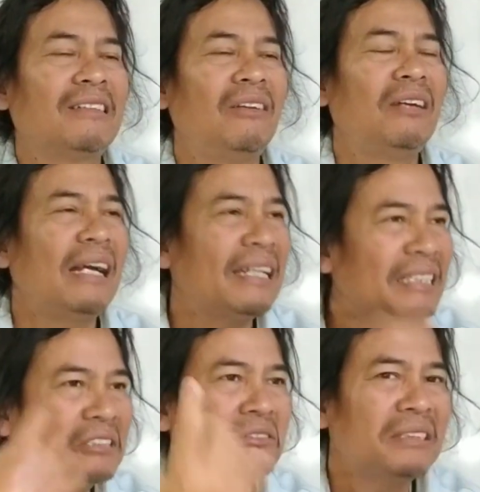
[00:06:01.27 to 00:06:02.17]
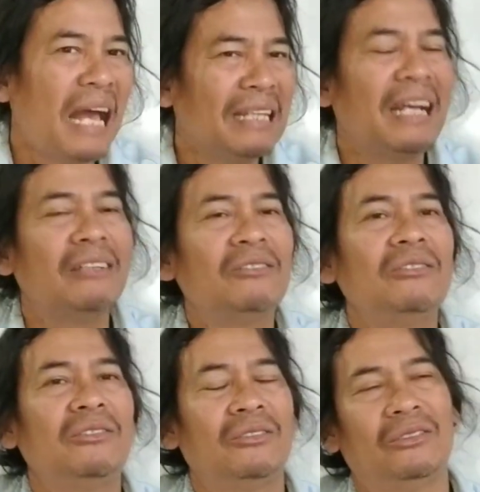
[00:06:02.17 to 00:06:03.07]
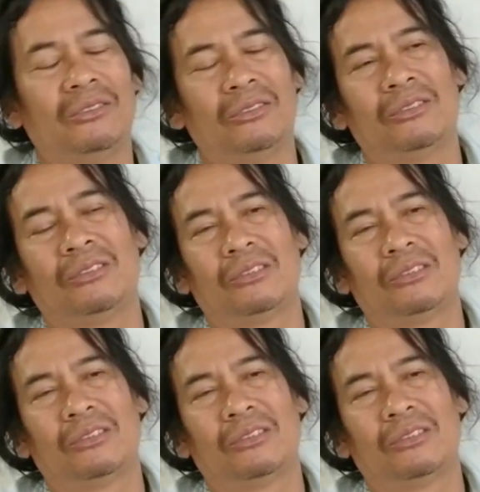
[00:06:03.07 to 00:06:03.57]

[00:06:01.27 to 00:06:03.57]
kalau nggak ngerti itu tanya dulu